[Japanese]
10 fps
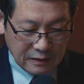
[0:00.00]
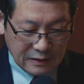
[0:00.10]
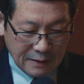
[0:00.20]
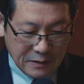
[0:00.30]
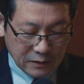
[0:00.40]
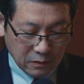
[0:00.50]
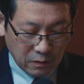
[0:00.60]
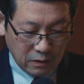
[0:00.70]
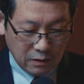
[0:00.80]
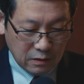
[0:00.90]
病
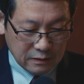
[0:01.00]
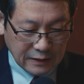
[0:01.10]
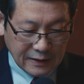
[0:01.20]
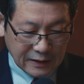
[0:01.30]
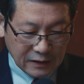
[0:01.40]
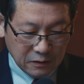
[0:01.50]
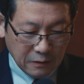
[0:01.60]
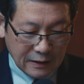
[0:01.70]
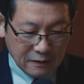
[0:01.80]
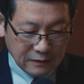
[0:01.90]
と戦ってお
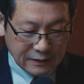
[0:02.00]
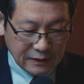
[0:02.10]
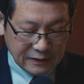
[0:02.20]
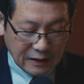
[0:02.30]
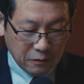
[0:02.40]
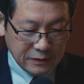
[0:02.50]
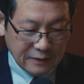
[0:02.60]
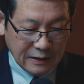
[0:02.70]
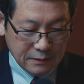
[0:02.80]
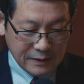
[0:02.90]
られる方々がおいで
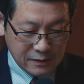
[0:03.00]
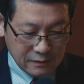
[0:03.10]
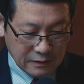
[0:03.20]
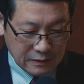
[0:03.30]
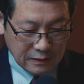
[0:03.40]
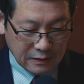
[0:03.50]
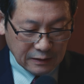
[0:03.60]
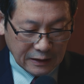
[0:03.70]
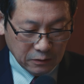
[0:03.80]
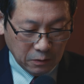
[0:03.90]
になります。
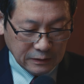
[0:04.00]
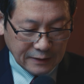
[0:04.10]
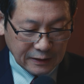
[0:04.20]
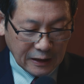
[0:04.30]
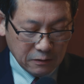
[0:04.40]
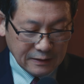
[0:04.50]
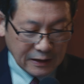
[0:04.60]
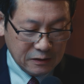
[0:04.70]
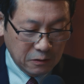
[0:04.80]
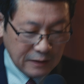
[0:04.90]
癌との戦いの
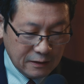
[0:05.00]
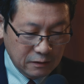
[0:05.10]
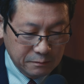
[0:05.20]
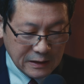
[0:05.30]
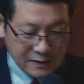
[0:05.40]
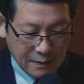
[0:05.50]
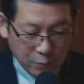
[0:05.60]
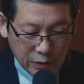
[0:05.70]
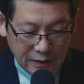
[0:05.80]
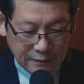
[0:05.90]
中におられる皆さん
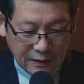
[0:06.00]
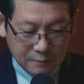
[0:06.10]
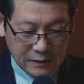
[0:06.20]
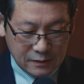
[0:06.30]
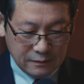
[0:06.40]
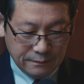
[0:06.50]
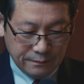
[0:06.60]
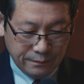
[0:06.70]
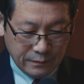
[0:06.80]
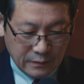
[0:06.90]
もおいでになります。
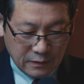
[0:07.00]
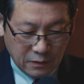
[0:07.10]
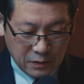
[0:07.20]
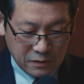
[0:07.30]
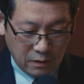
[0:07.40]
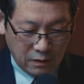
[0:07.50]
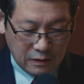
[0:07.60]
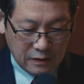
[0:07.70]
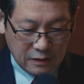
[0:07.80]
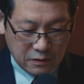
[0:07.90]
どう
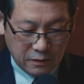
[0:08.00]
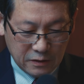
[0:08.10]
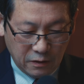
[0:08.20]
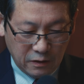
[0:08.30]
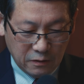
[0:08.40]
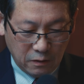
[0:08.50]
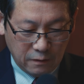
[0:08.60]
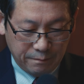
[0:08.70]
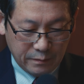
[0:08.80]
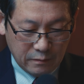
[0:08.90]
ぞ、それぞれ
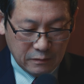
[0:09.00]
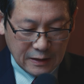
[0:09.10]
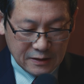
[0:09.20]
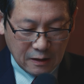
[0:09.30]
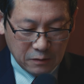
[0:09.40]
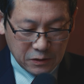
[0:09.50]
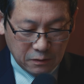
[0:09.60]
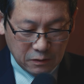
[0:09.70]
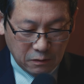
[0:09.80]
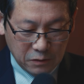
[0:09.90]
の皆さんお
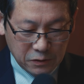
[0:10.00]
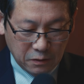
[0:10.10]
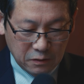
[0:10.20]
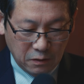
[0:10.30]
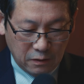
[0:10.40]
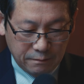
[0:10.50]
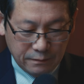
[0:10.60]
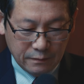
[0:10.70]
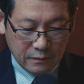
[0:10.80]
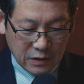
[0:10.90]
一人、お一人の
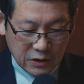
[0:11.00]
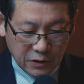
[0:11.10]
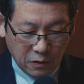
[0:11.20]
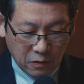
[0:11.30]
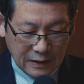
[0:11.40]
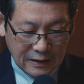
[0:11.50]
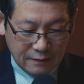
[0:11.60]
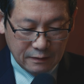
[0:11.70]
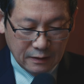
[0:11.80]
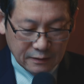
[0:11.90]
治療
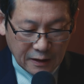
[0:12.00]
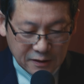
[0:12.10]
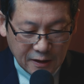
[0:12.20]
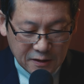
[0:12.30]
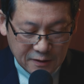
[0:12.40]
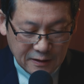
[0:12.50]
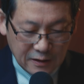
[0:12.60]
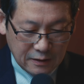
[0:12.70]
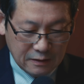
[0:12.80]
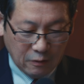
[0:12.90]
が適切
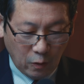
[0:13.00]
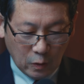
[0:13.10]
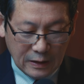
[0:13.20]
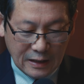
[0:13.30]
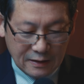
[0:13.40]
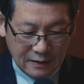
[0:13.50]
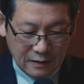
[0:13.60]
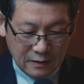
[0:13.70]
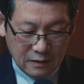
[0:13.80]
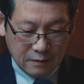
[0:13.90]
に行われ、
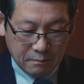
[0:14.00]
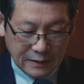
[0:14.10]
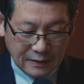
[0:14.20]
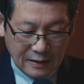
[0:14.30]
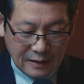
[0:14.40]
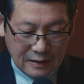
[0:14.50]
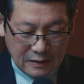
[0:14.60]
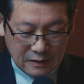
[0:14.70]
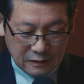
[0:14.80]
また、